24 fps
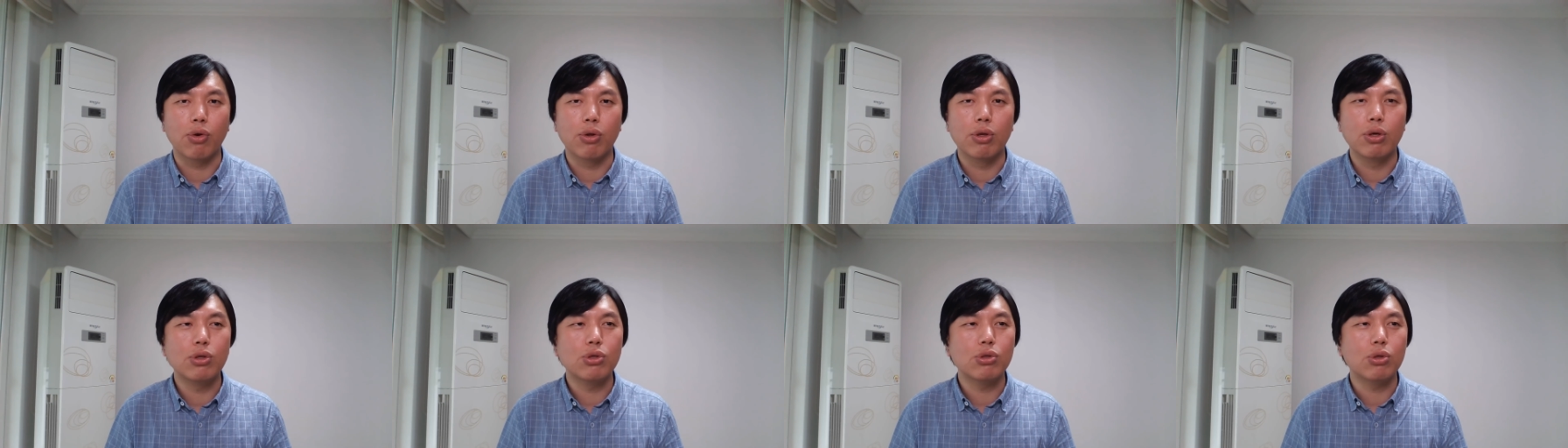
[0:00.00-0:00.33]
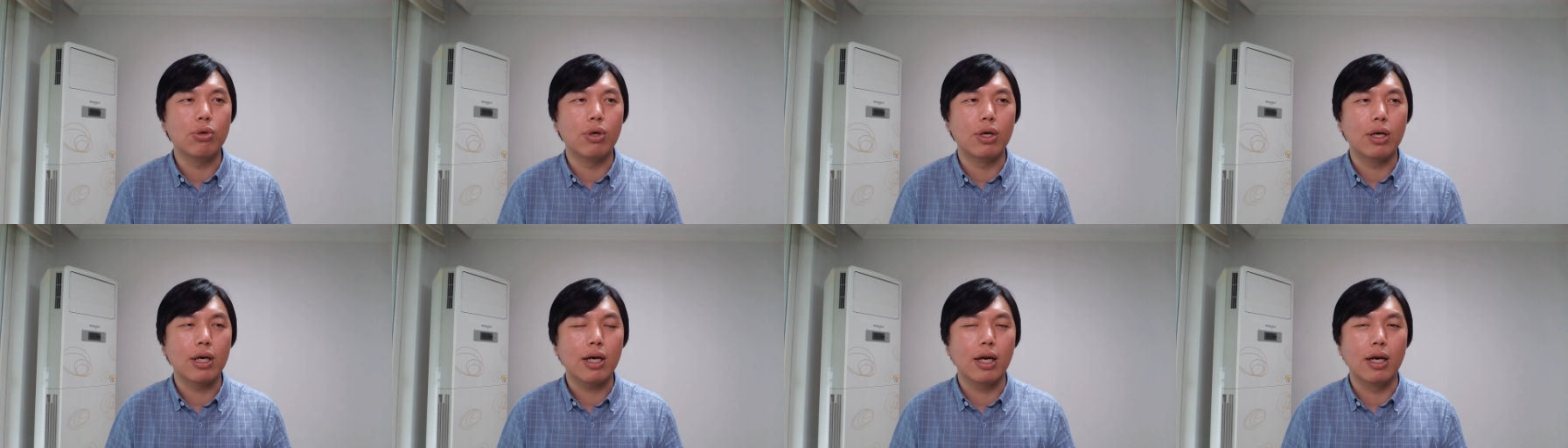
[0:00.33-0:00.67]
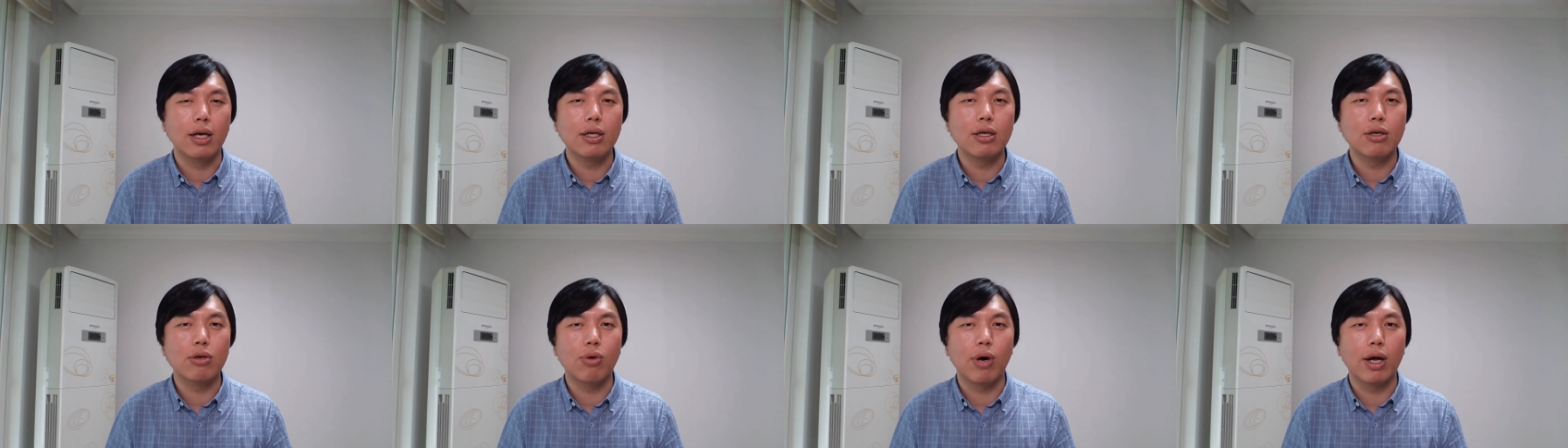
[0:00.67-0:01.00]
有的人说我
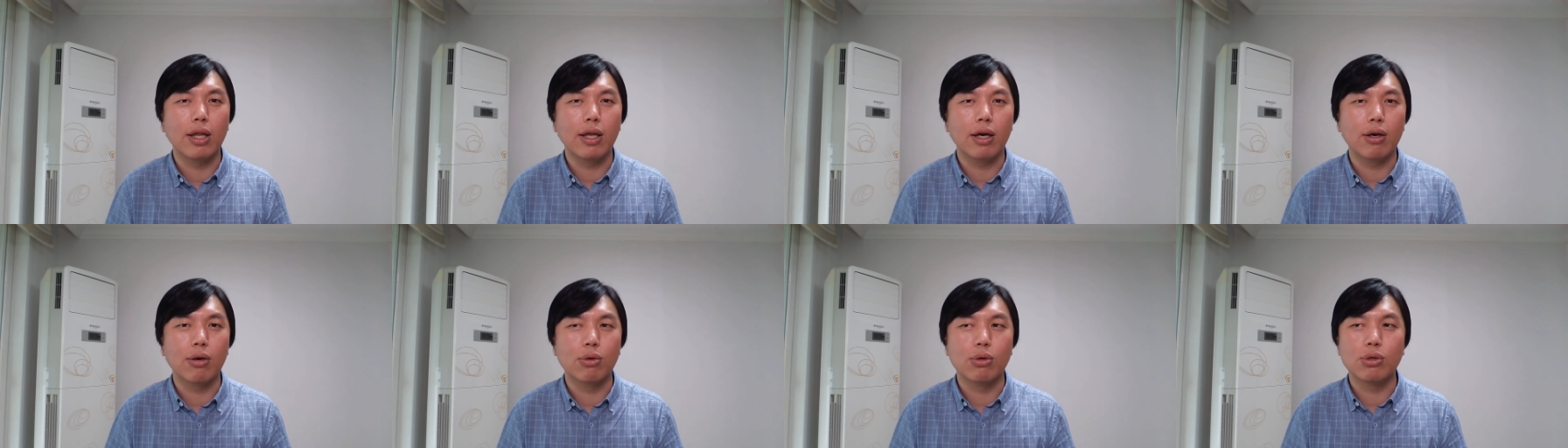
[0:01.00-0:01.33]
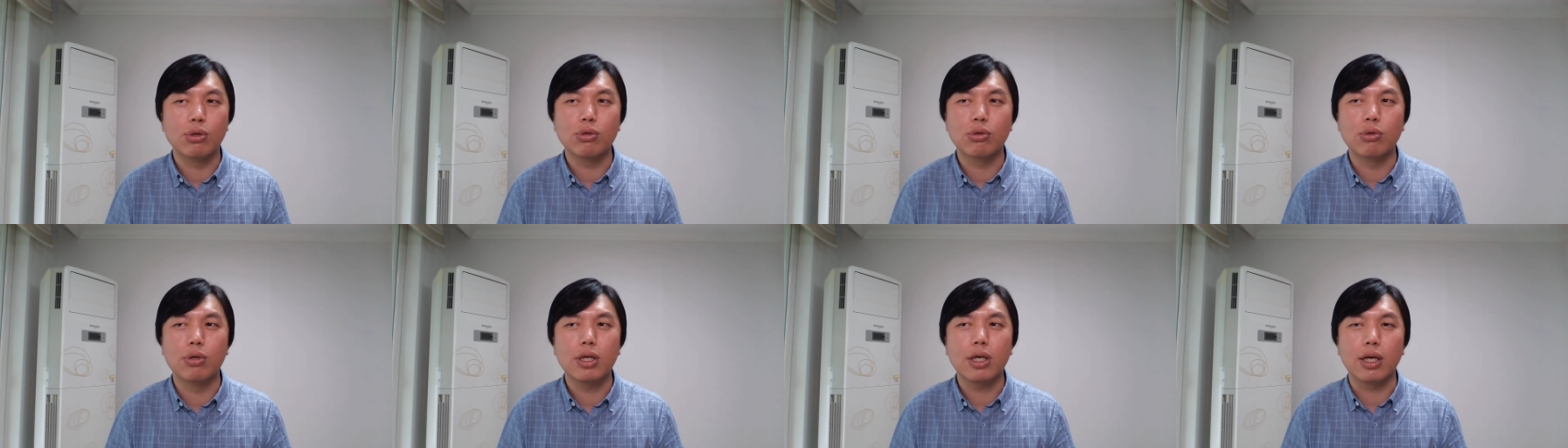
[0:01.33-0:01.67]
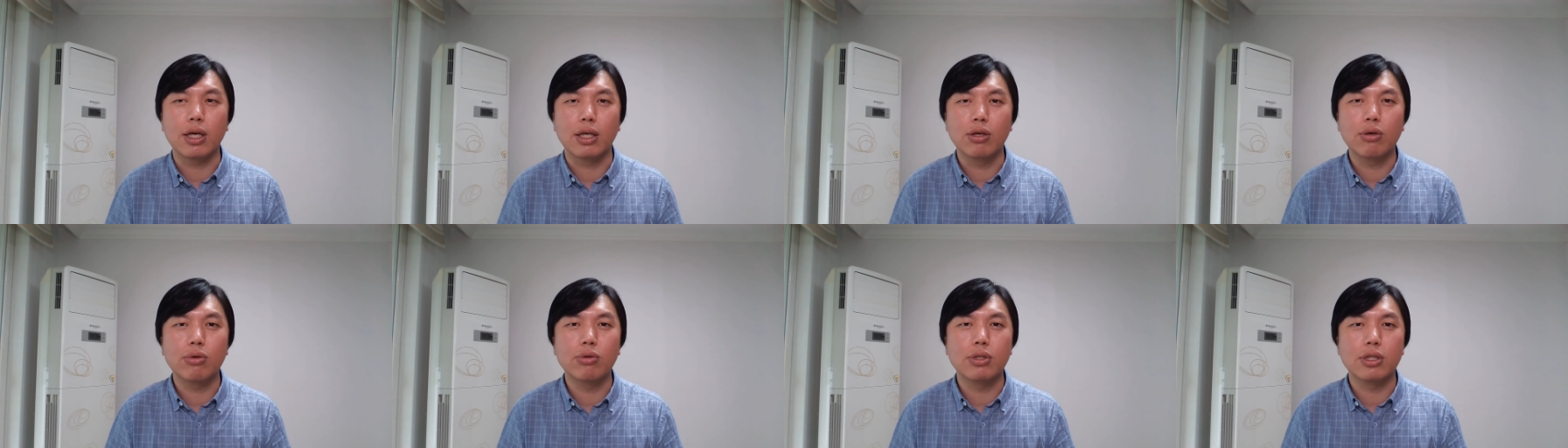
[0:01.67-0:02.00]
很乐观呢，有的人说我
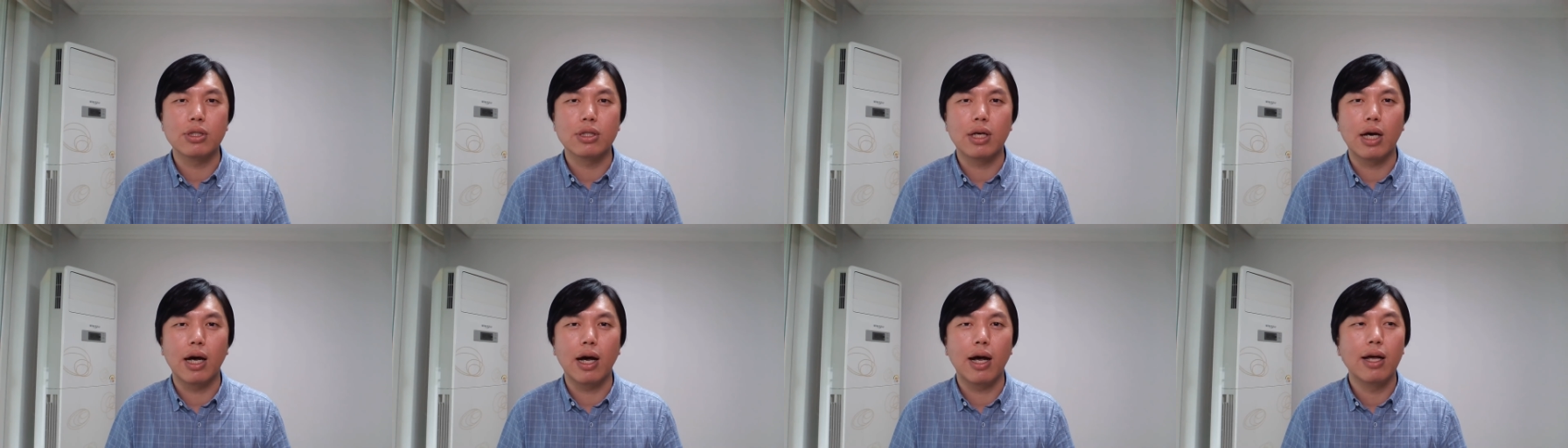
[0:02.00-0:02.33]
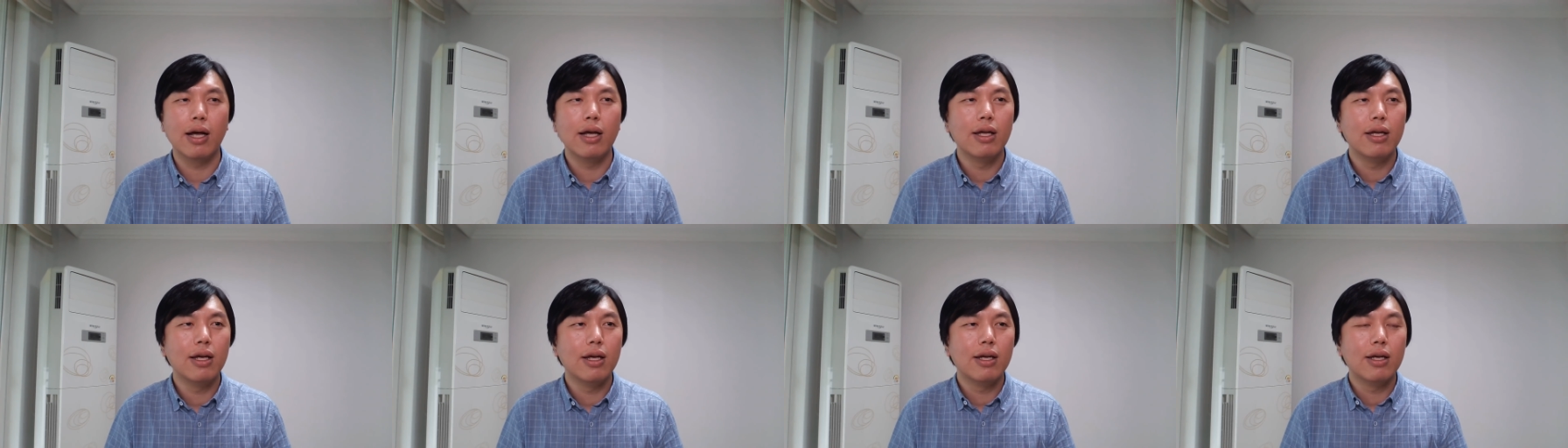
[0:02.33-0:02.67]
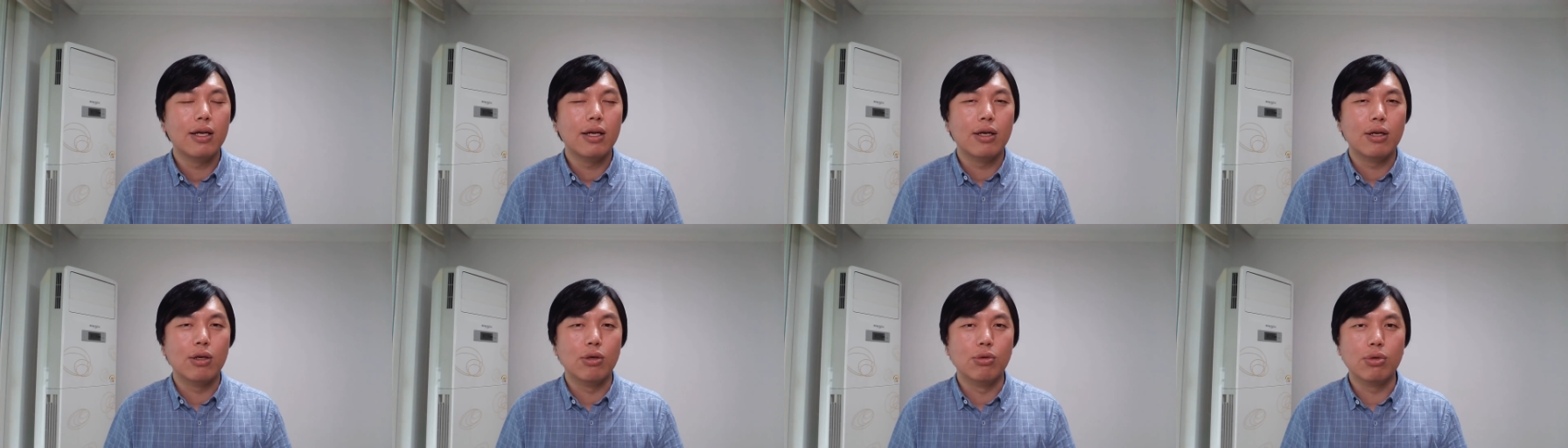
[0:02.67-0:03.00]
很幼稚啊，
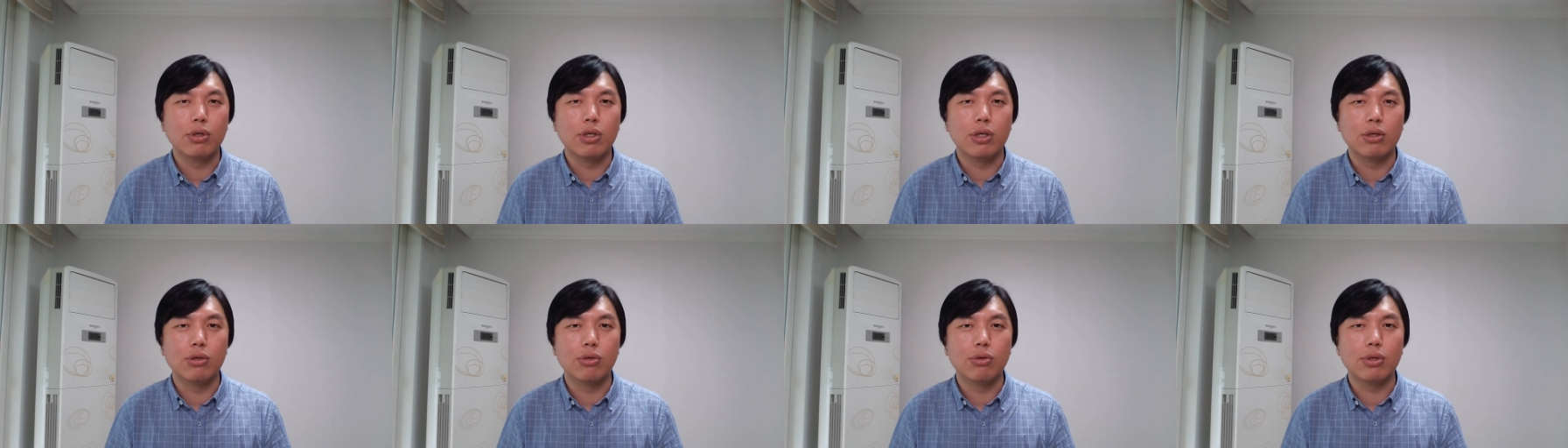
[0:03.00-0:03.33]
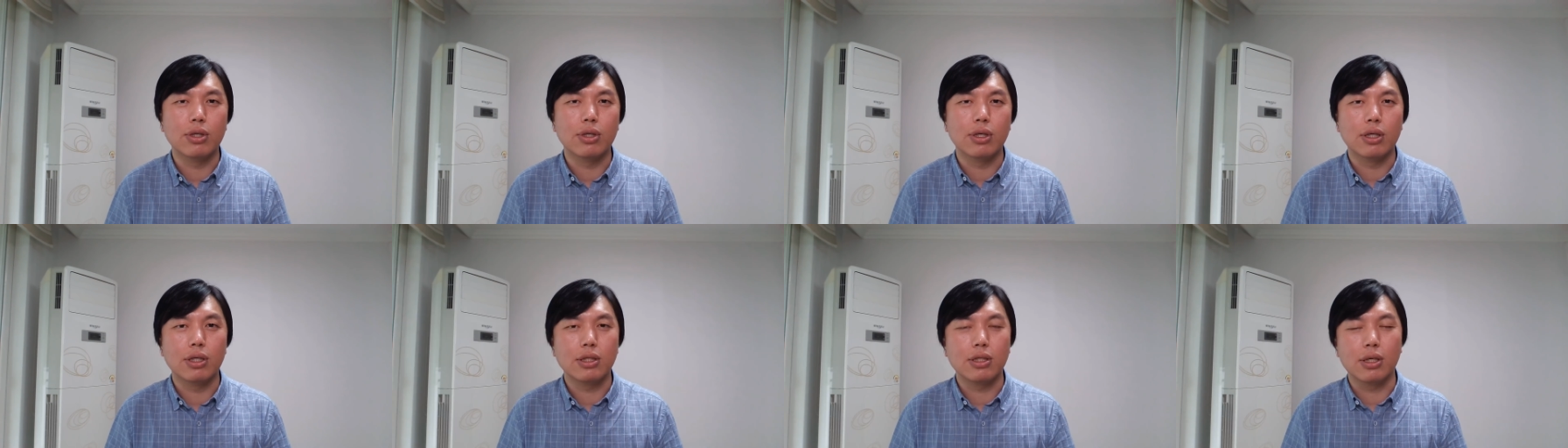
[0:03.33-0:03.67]
如何如何的。